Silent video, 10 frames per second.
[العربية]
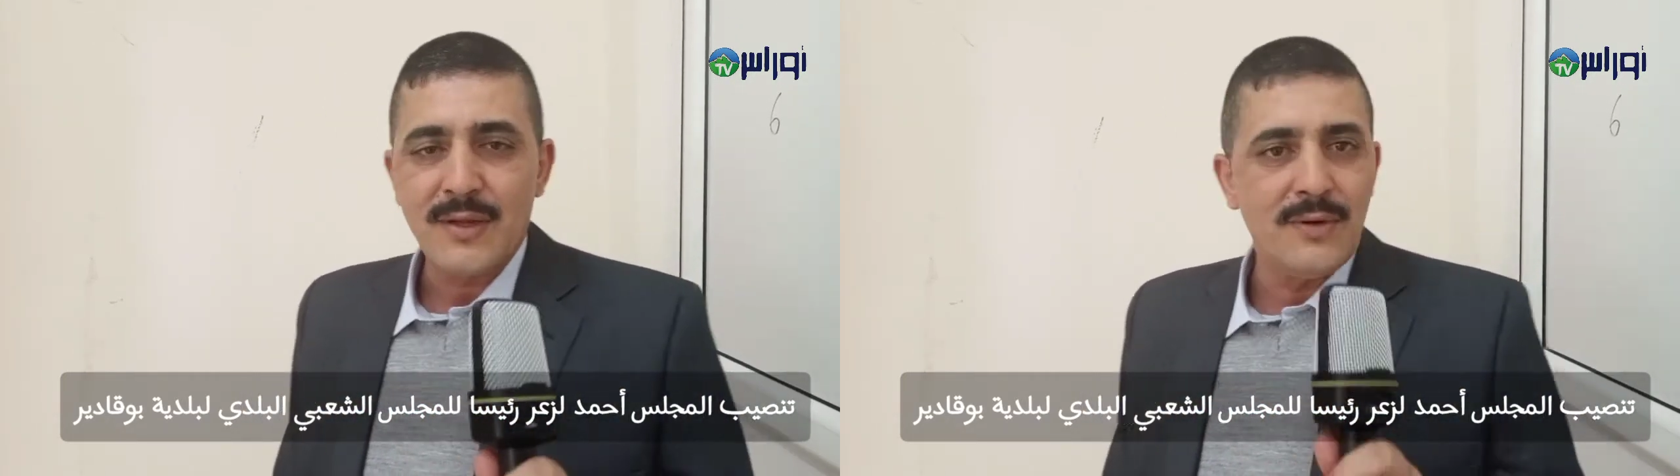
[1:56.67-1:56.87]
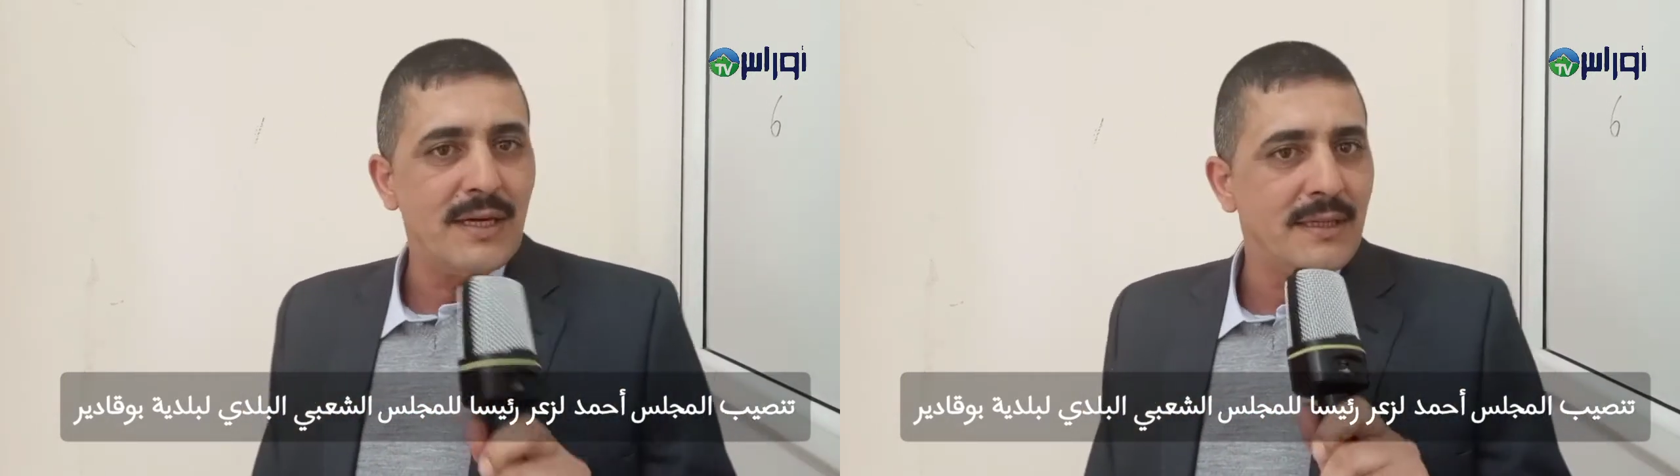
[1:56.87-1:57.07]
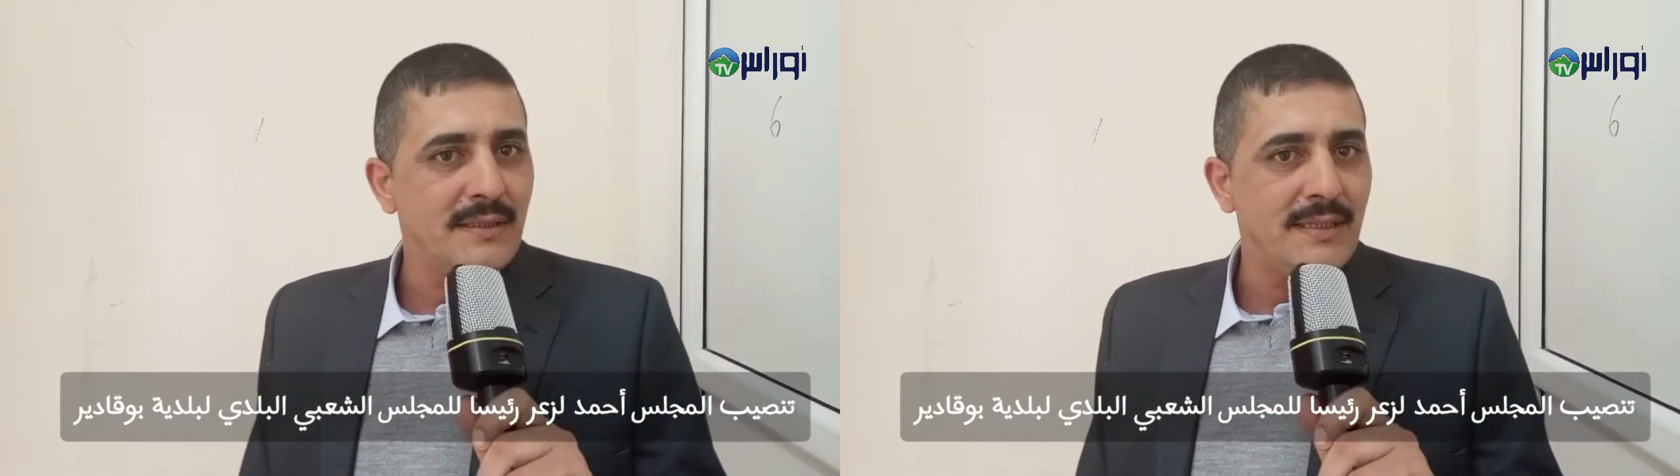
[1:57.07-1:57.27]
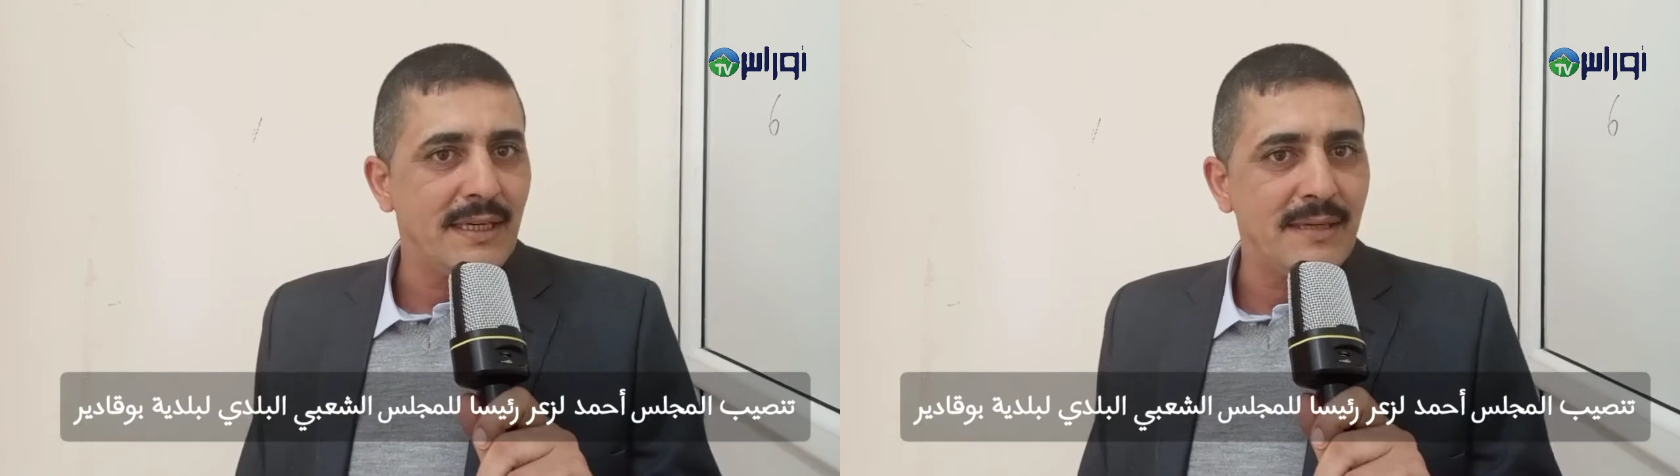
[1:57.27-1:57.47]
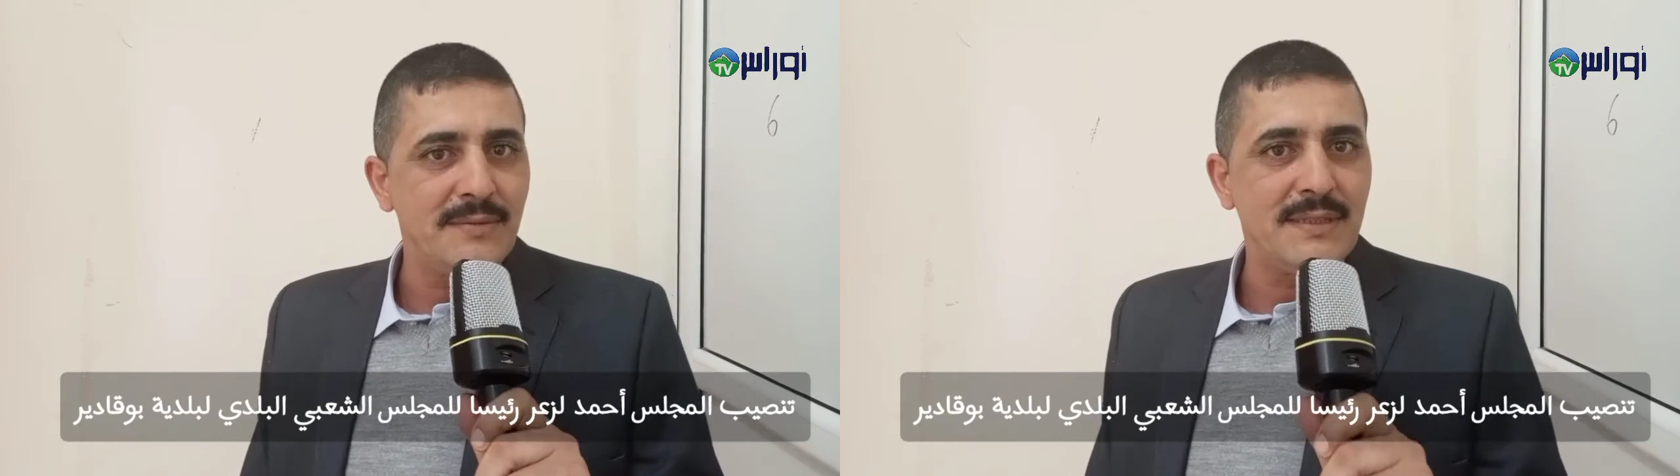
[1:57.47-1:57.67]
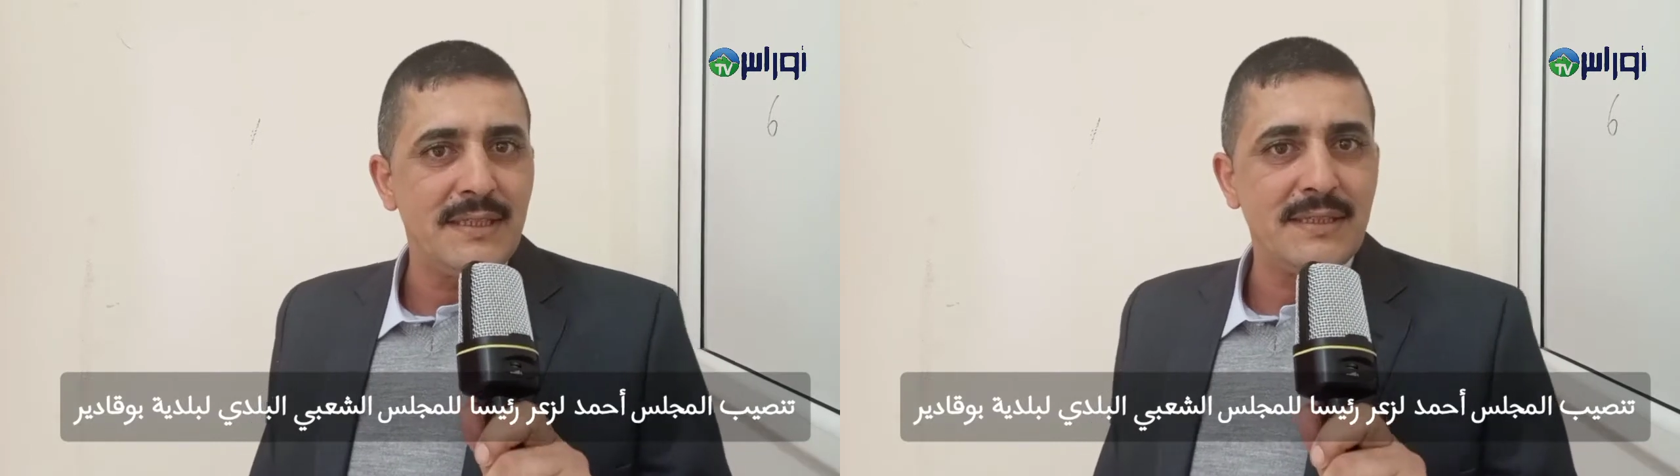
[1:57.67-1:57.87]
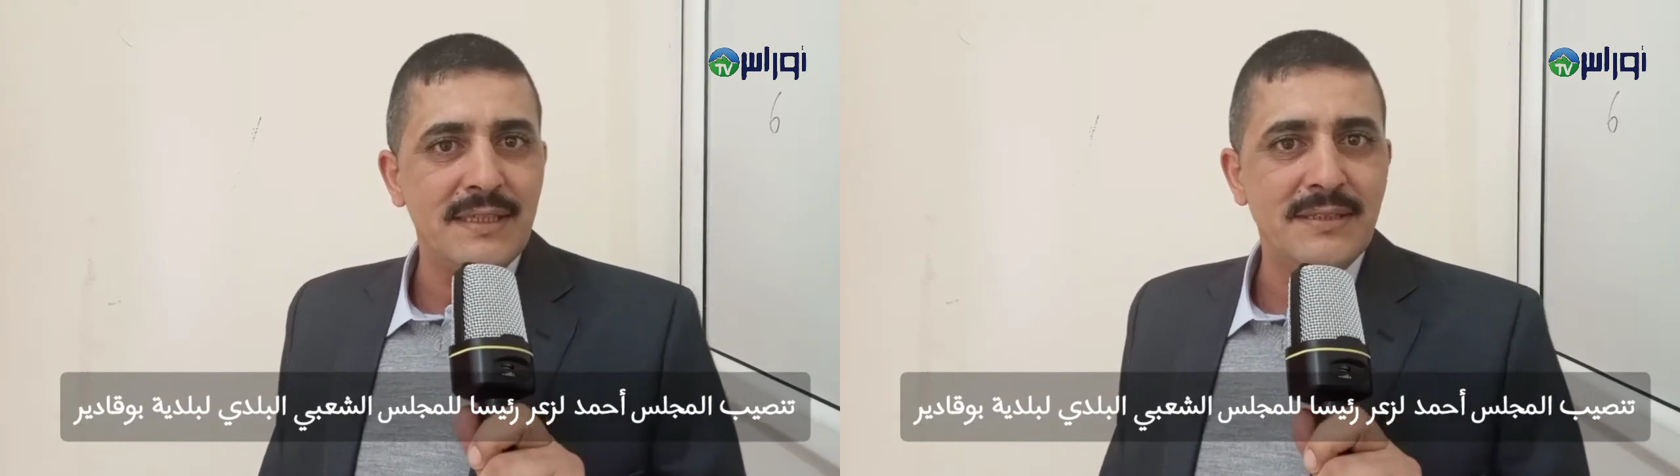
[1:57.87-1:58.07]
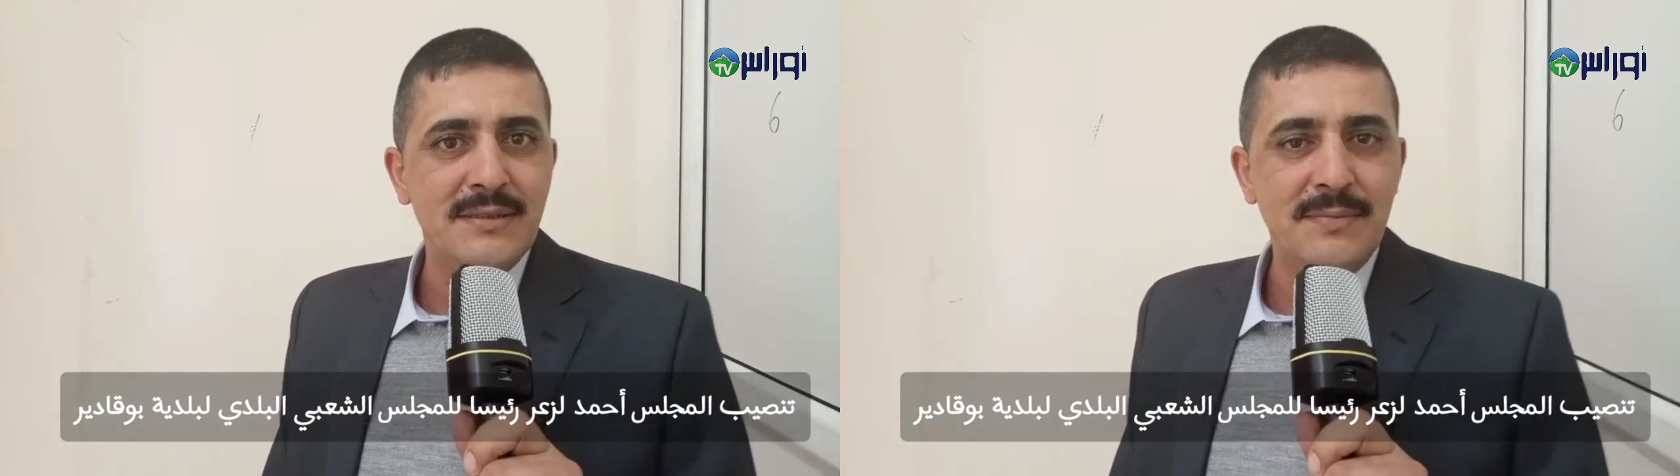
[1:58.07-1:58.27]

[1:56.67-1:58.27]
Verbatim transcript: وانتخاب السيد رئيس